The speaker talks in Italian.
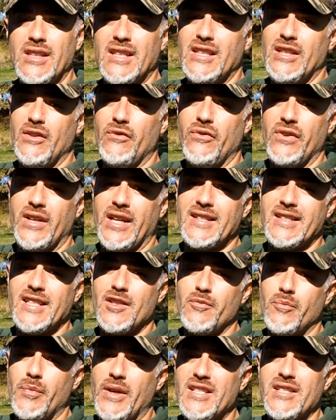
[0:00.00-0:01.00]
di
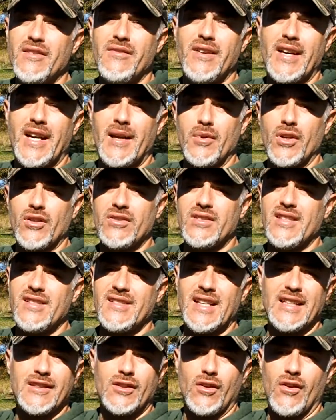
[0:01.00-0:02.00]
differenza spesi varrebbero
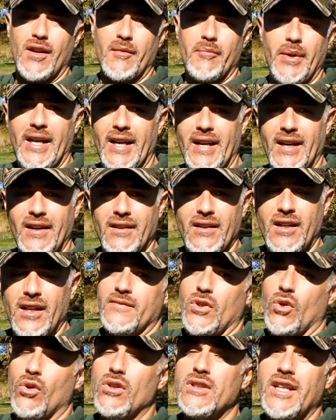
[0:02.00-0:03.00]
senz'altro la pena.
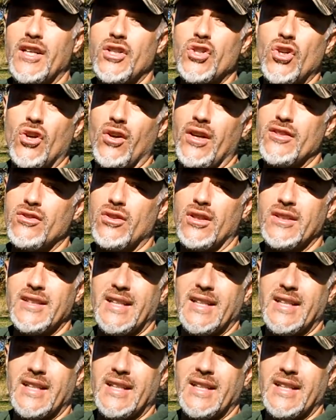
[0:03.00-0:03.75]
Oltre a ciò le solite